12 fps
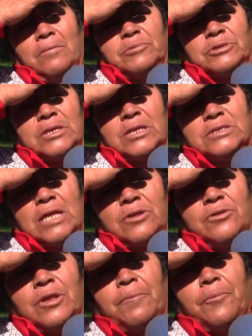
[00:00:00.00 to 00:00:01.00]
pues del
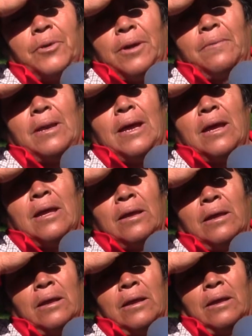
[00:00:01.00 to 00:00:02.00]
estado de Puebla,
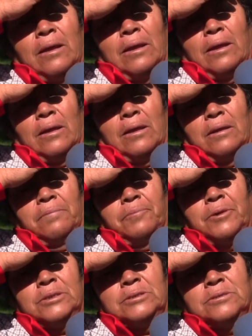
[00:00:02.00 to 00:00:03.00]
eh,
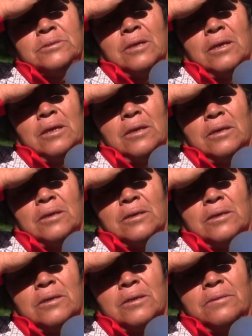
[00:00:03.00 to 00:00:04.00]
pues
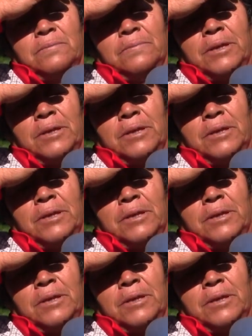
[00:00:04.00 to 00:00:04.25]
eh,